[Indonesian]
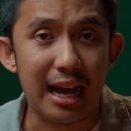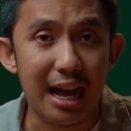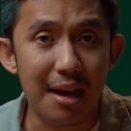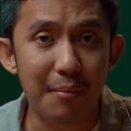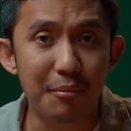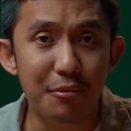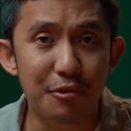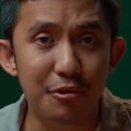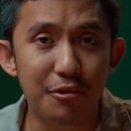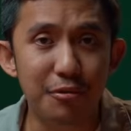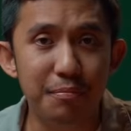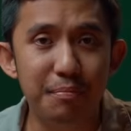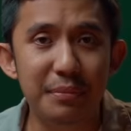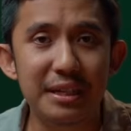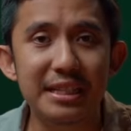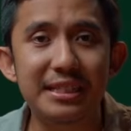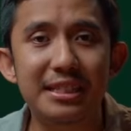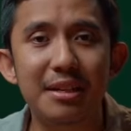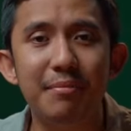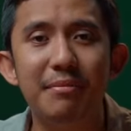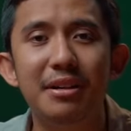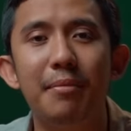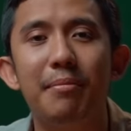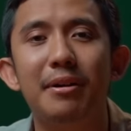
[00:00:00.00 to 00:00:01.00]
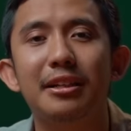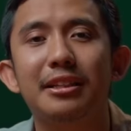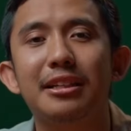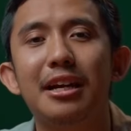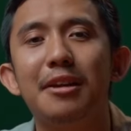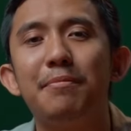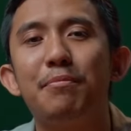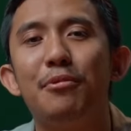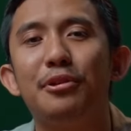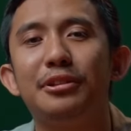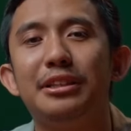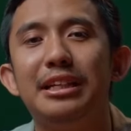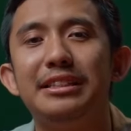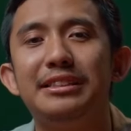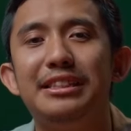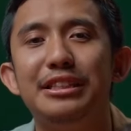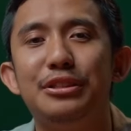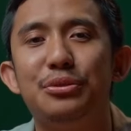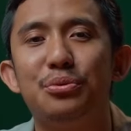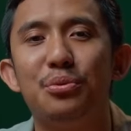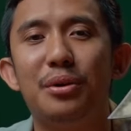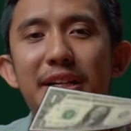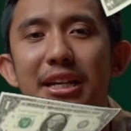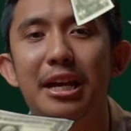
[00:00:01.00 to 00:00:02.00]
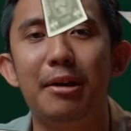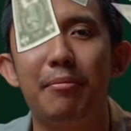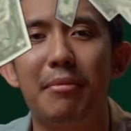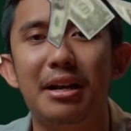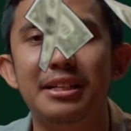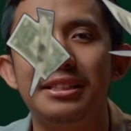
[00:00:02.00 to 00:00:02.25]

Kamu bisa mendapatkan potensi cuan yang